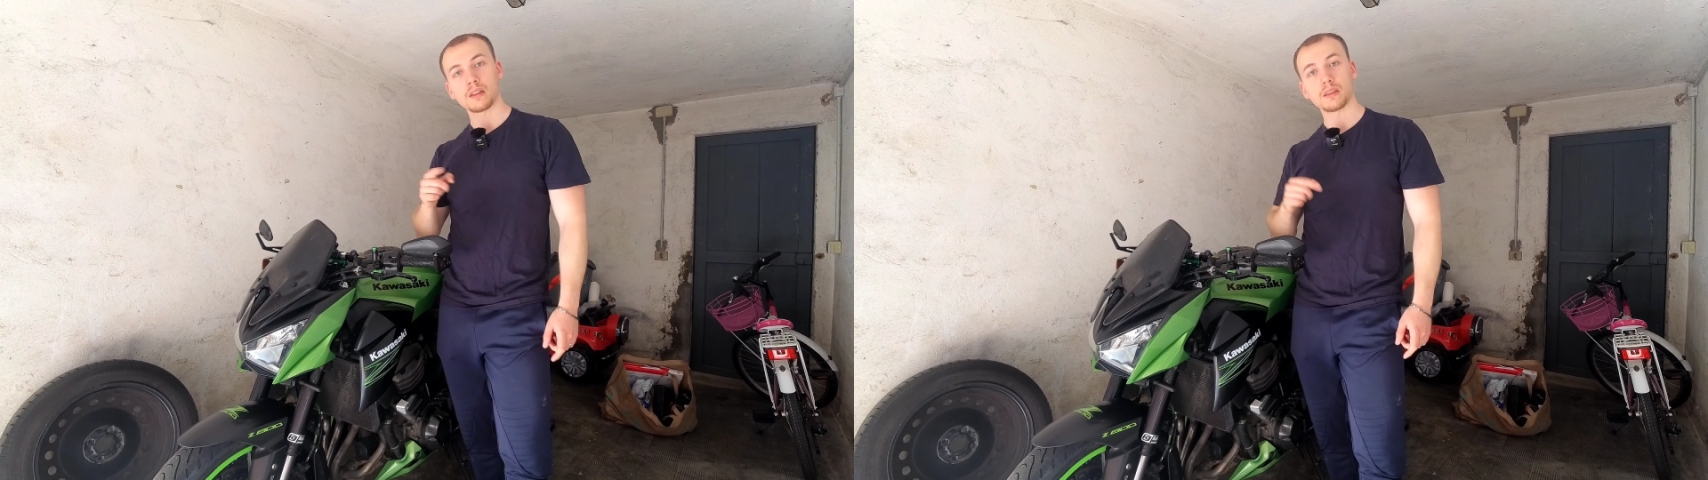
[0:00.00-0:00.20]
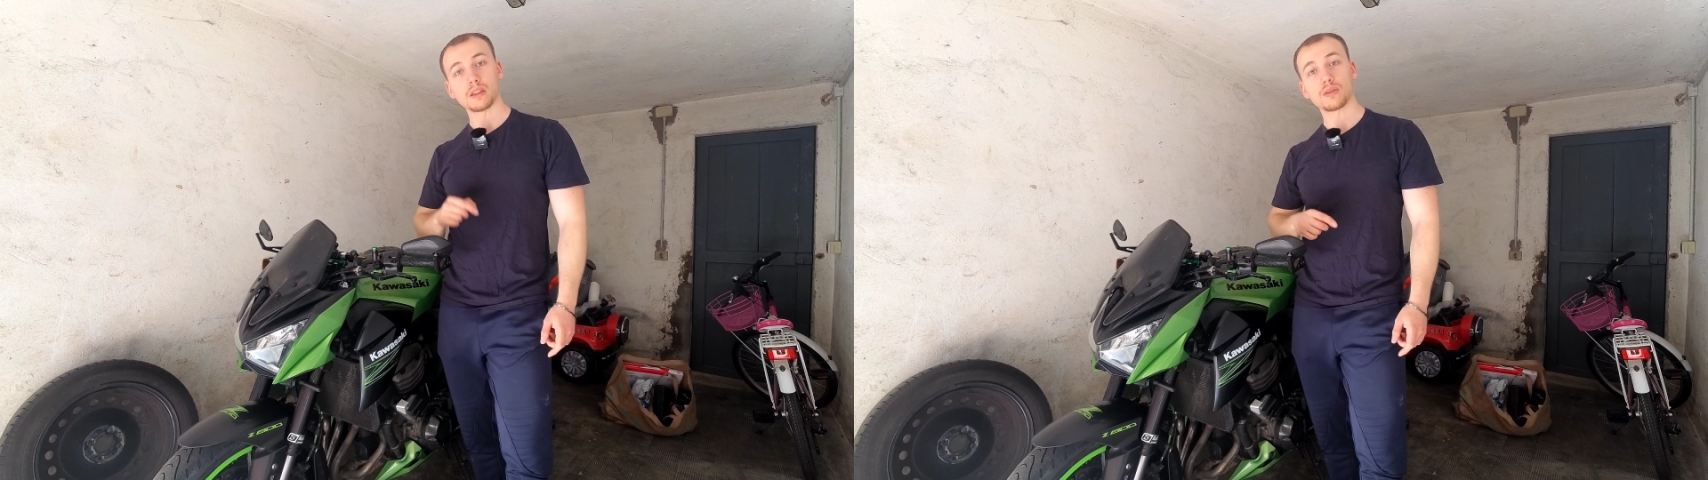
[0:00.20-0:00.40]

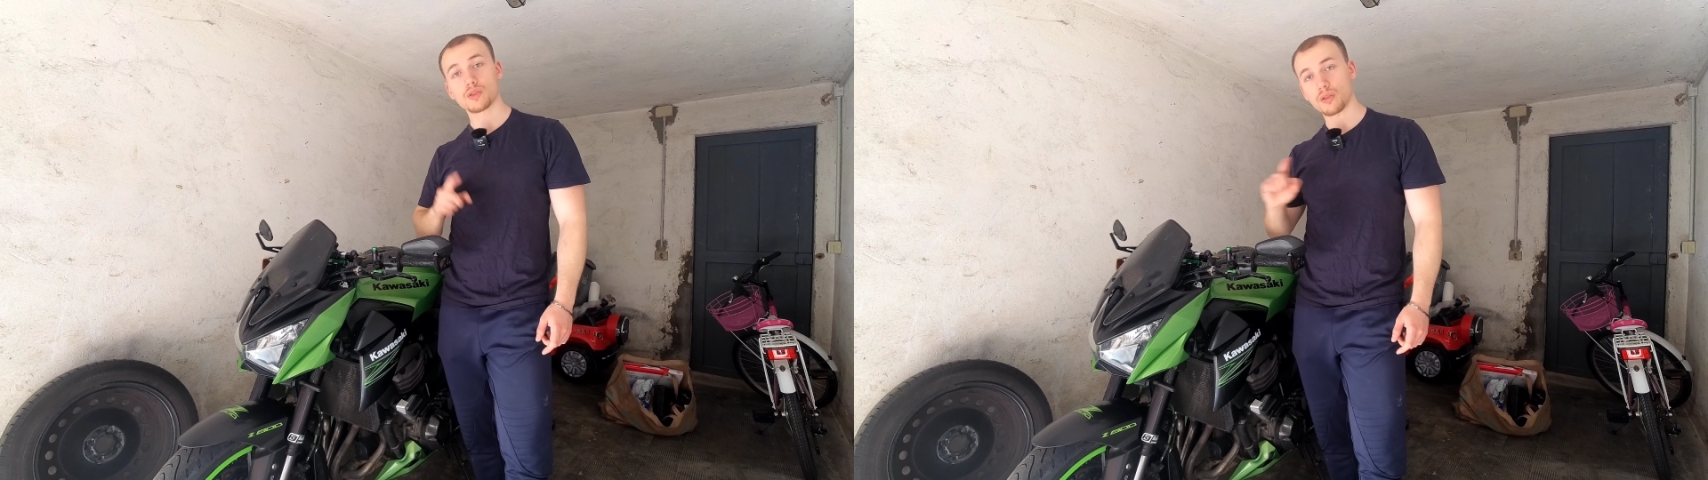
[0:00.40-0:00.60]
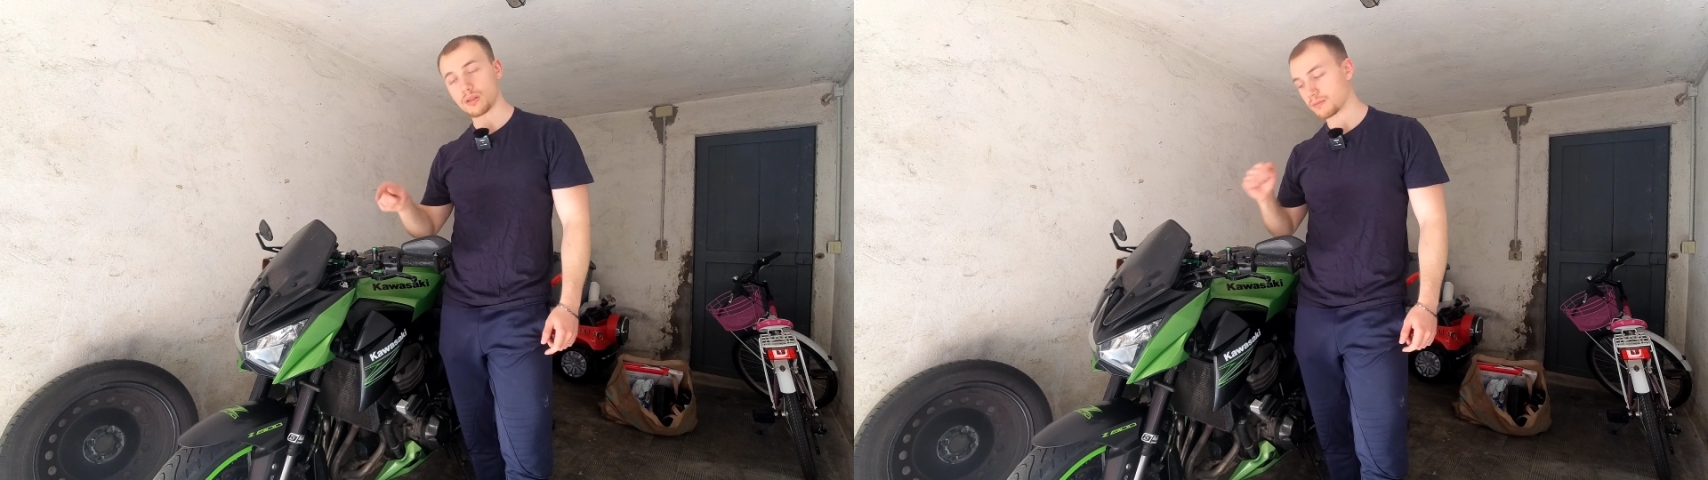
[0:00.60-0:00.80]
Detto
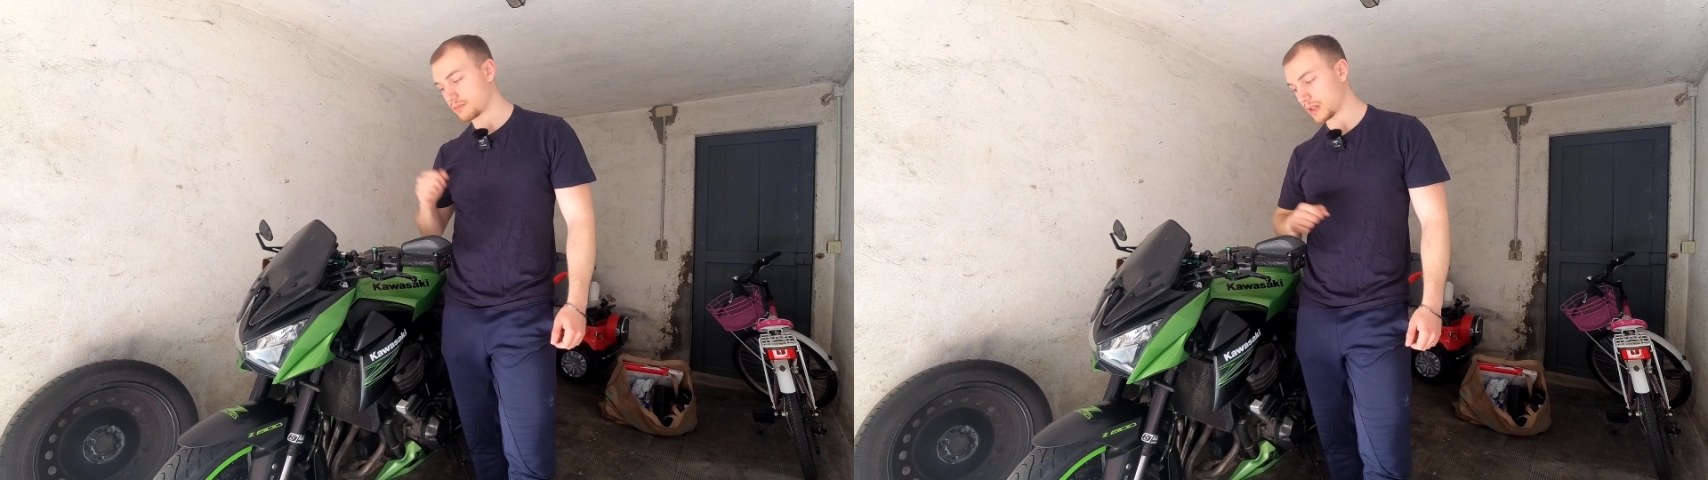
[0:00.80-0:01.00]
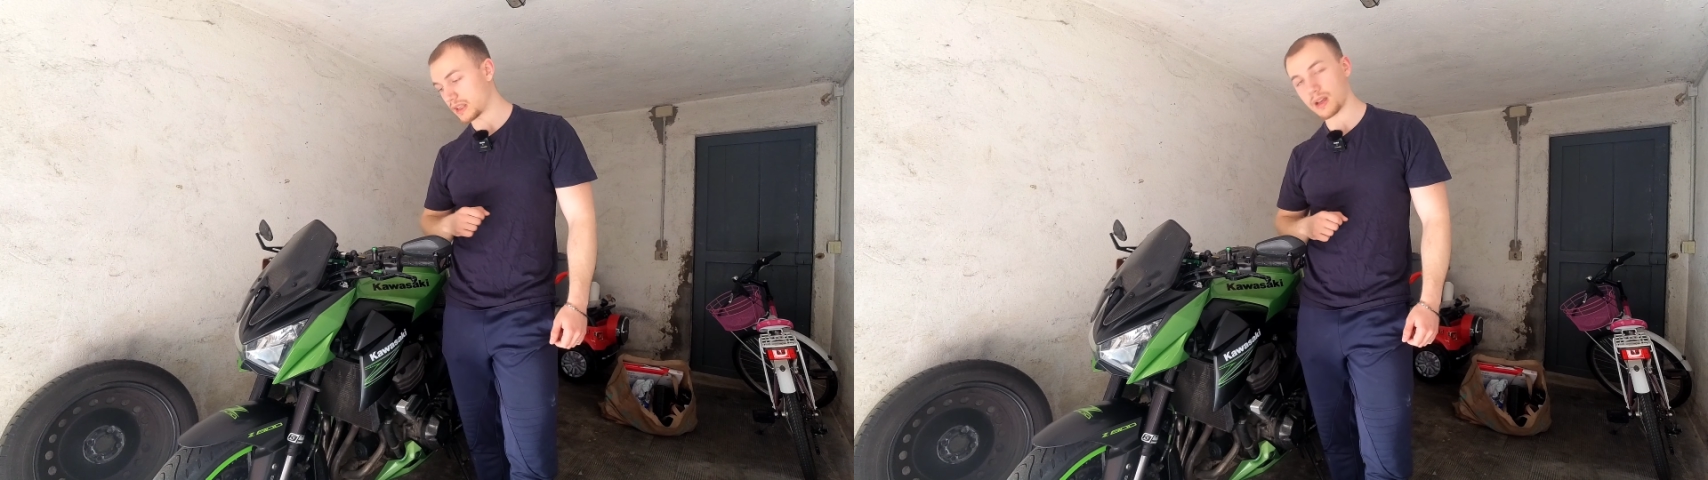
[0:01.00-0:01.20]
ciò,
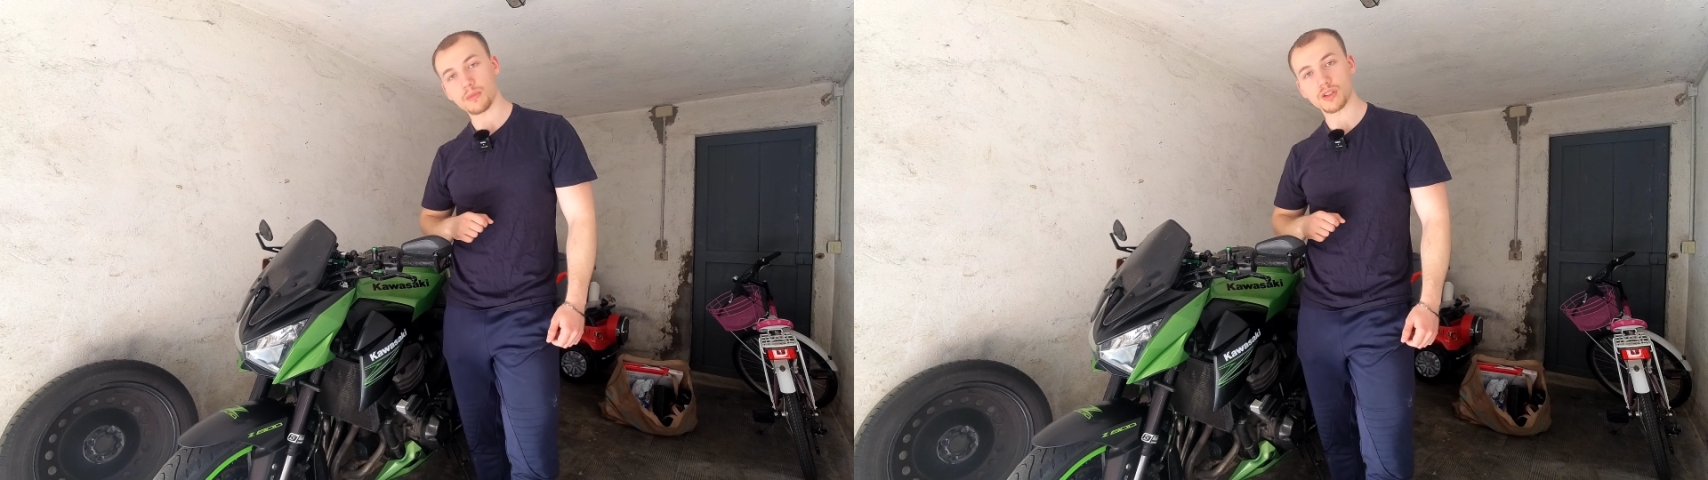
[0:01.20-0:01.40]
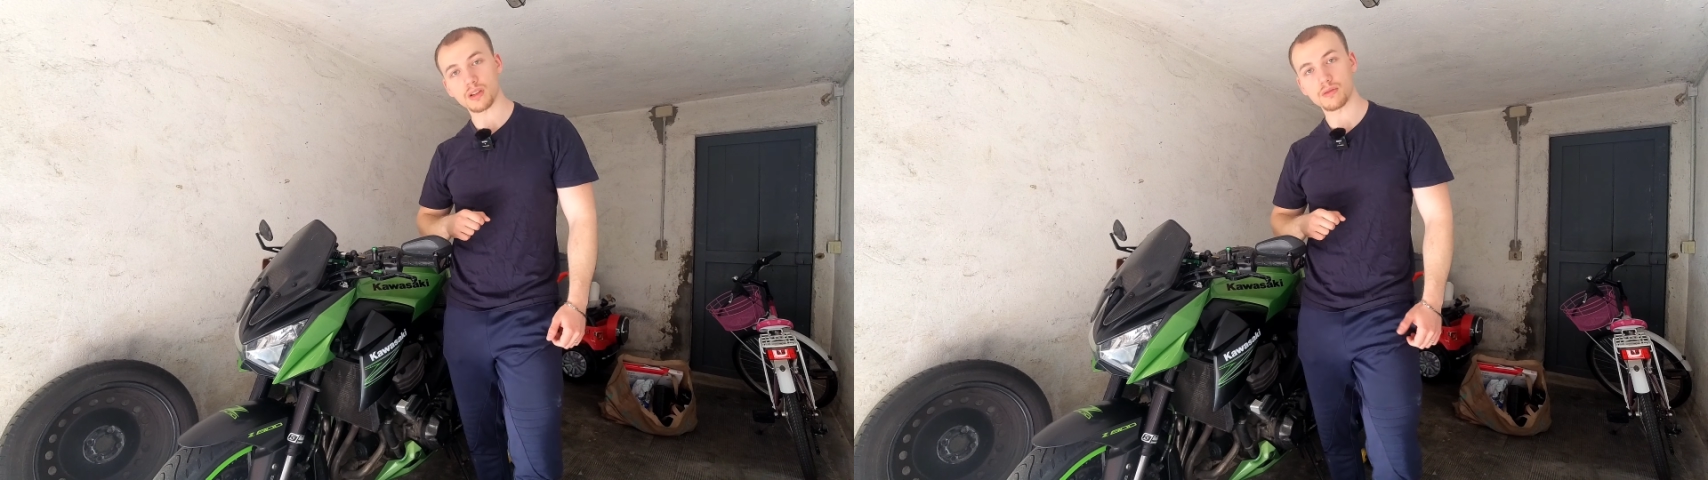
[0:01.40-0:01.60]

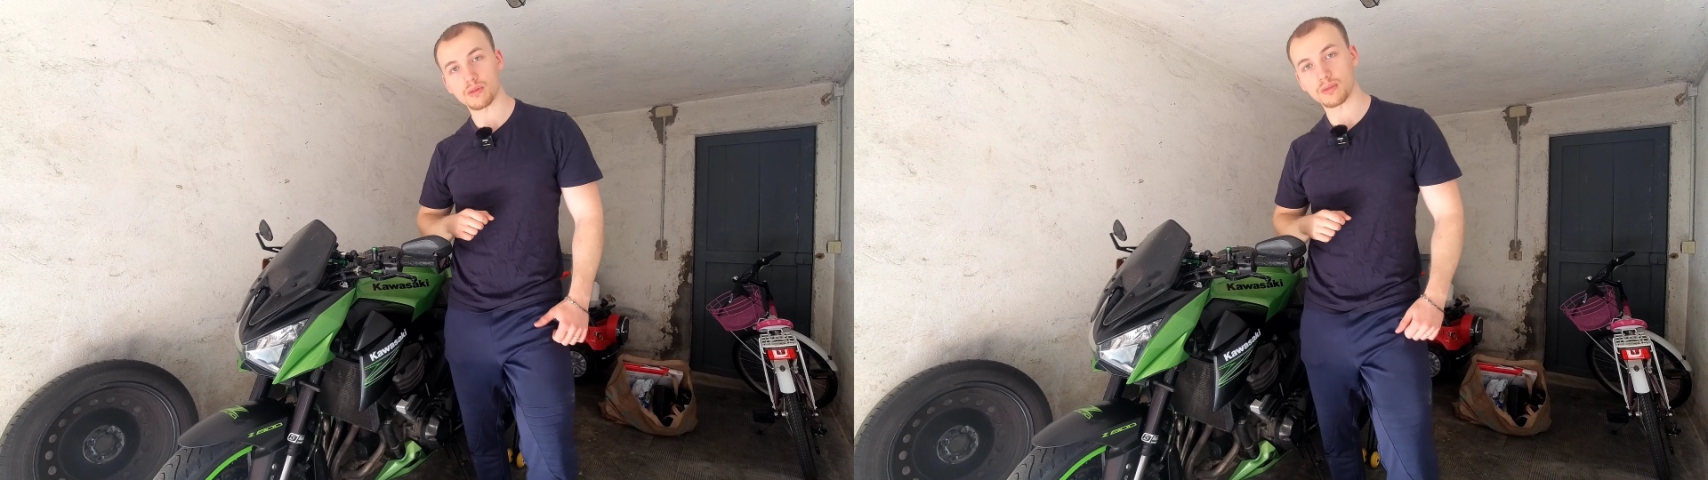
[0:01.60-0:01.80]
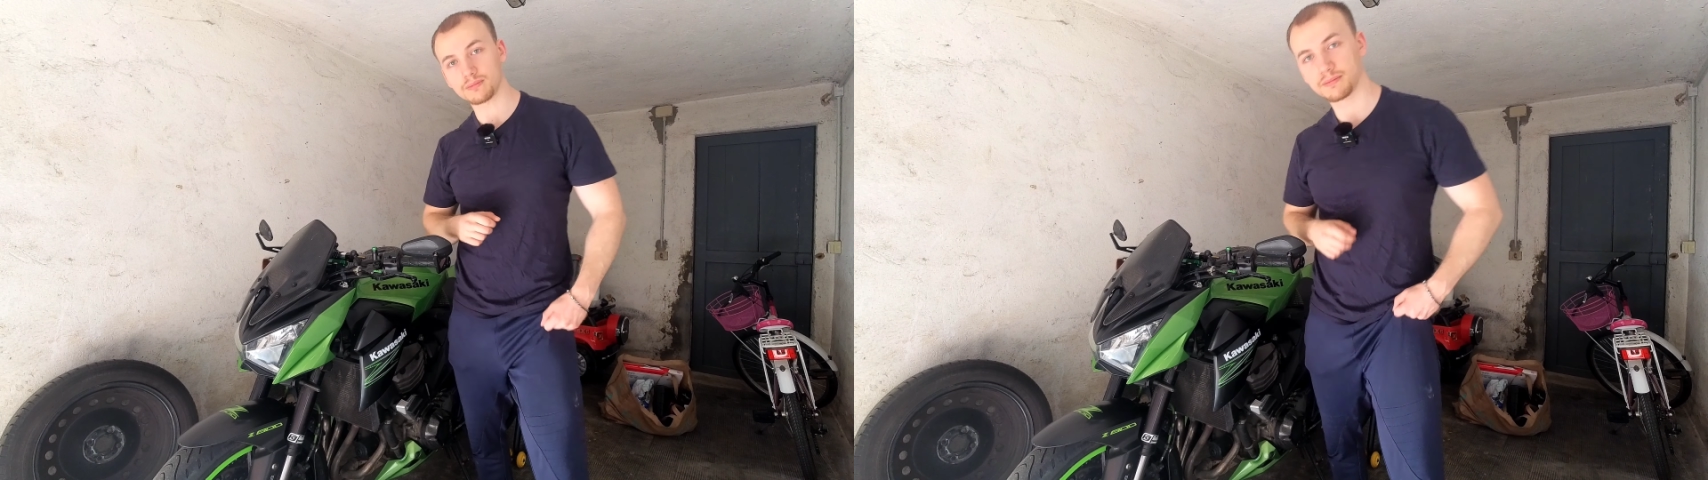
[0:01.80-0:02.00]
mettiamoci al
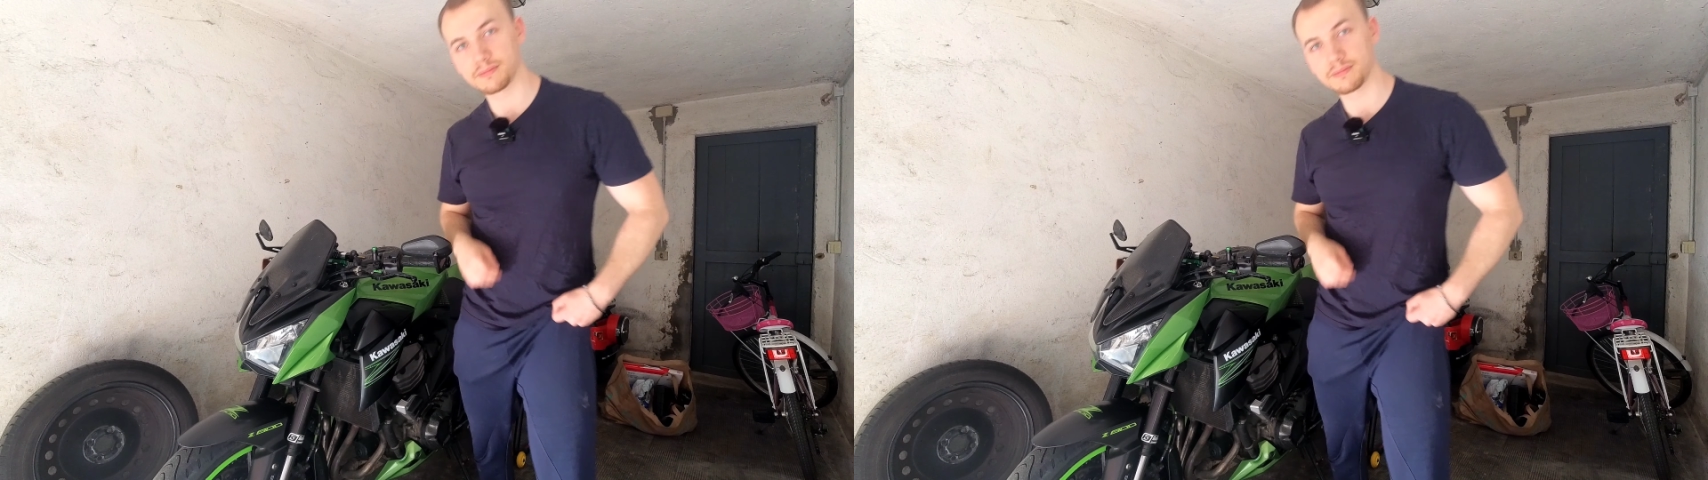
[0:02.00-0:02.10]
lavoro.